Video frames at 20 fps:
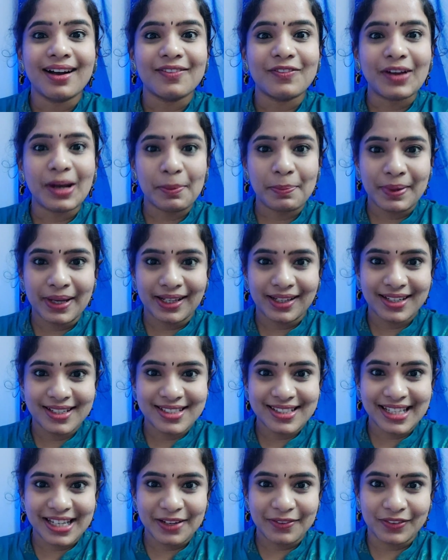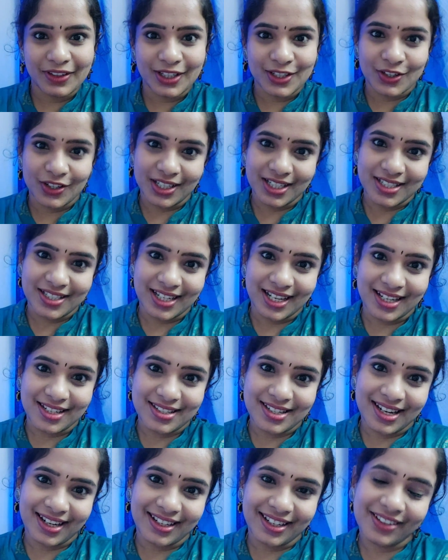వాళ్ళ పేరెంట్స్కి వీడియోని షేర్
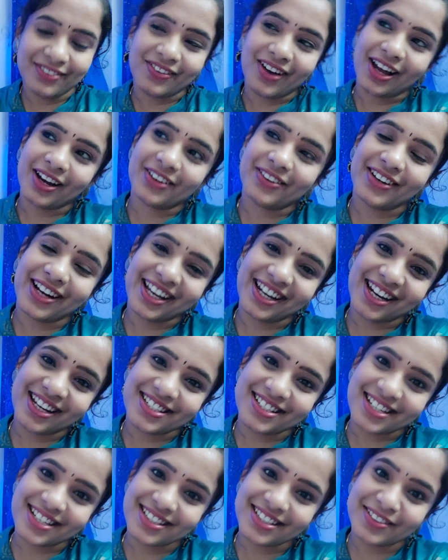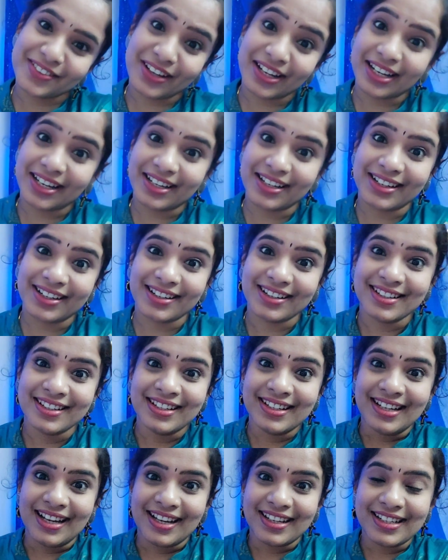చేయండి వాళ్ళు కూడా ఇలా చేసి వాళ్ళ
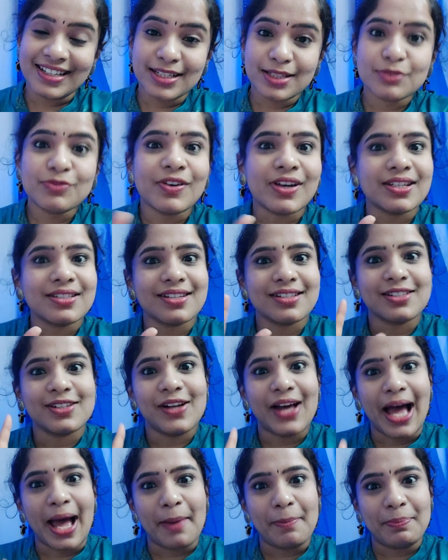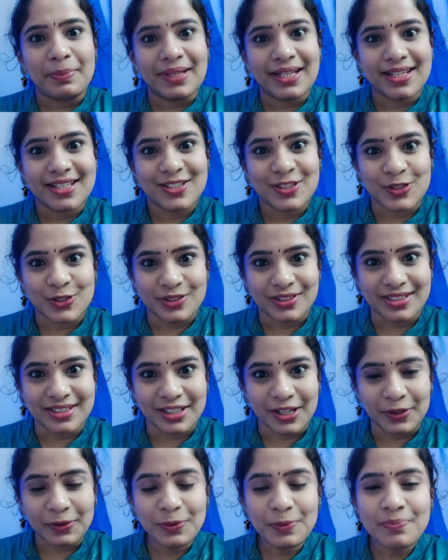కిడ్స్ ఫేసెస్లో హ్యాపీనెస్
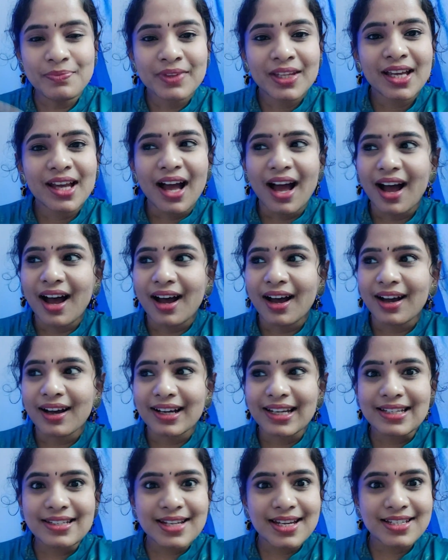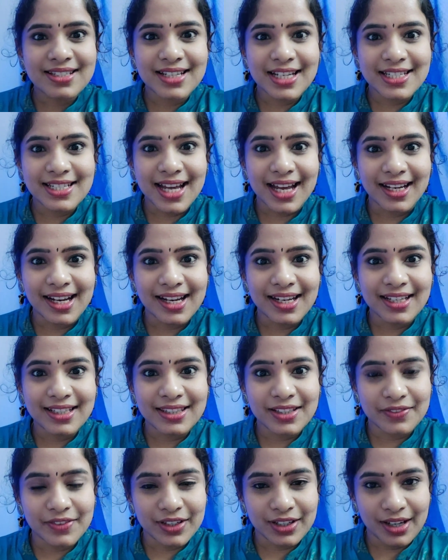చూస్తారు ఇన్ కేస్ నా ఛానల్ని
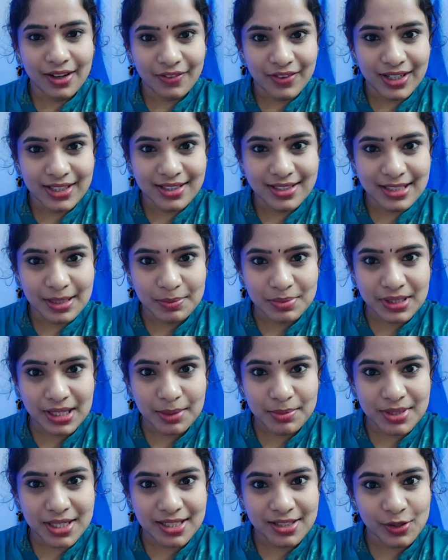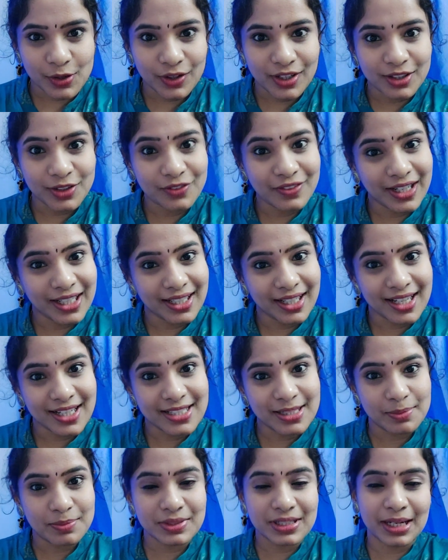ఇంతవరకు ఎవరైతే సబ్స్క్రైబ్ చేసుకోలేదో వెంటనే
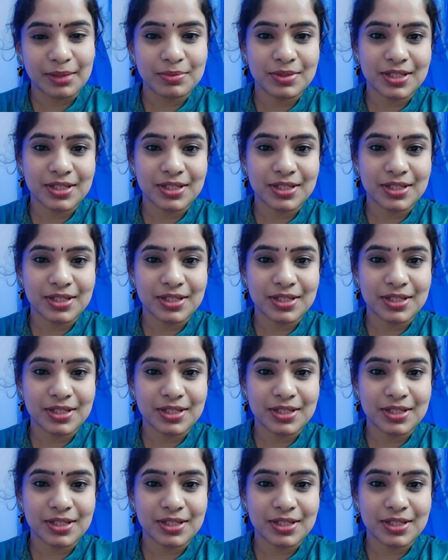సబ్స్క్రైబ్